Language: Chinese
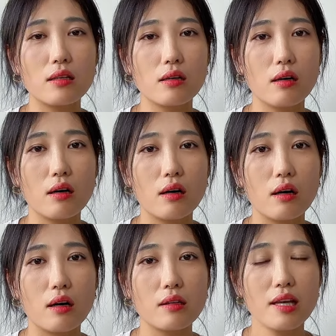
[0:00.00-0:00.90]

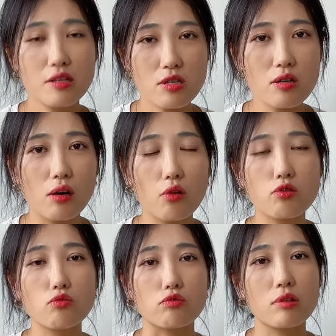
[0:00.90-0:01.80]
个电视，六
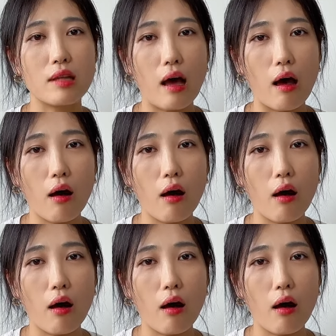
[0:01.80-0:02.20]
十五寸的，